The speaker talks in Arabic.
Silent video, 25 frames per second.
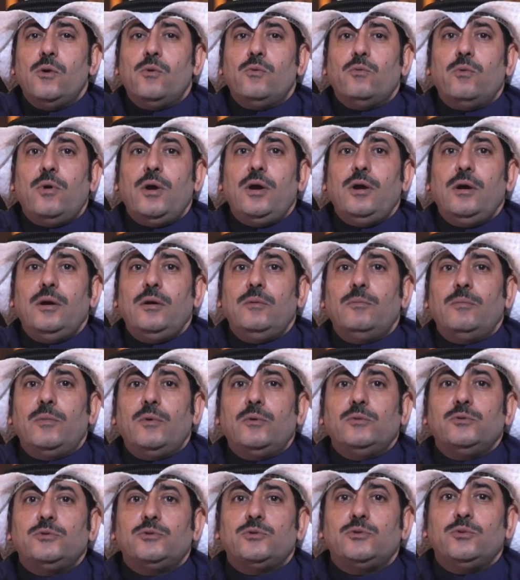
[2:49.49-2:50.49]

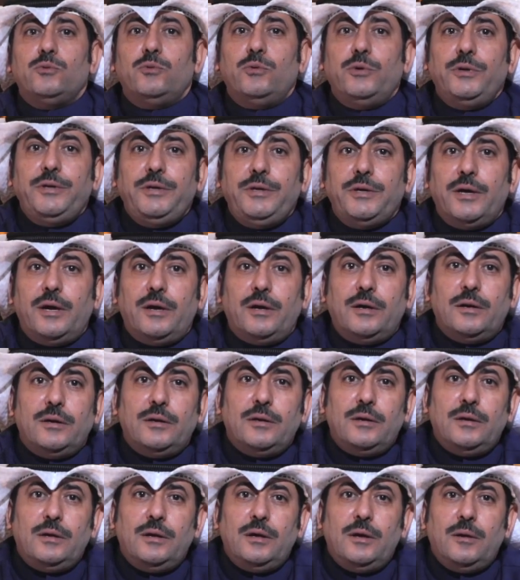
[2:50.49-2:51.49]
والموسوعيه
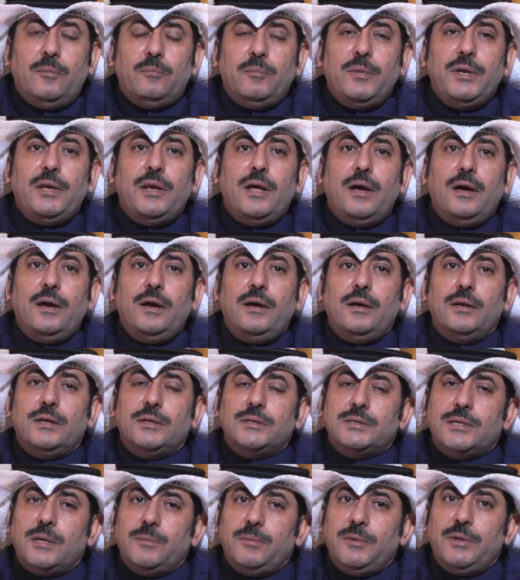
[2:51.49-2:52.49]
منها على
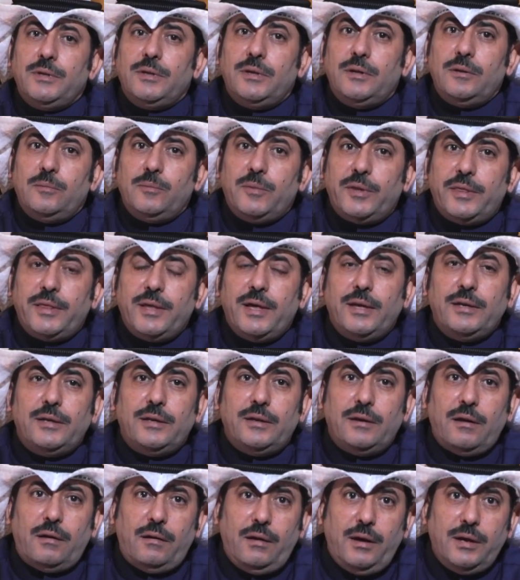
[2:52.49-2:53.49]
سبيل
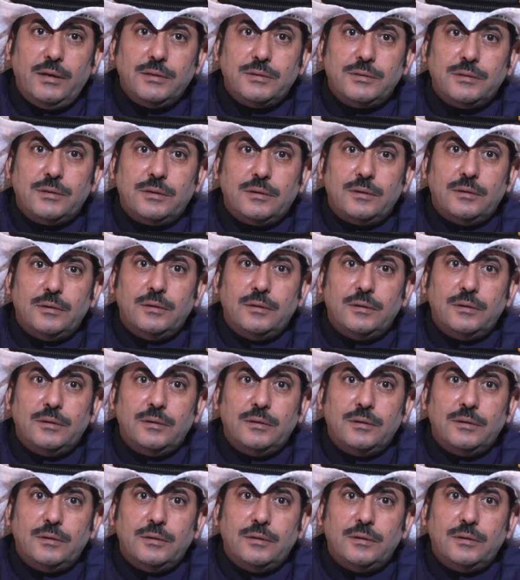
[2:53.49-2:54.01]
المثال الحصر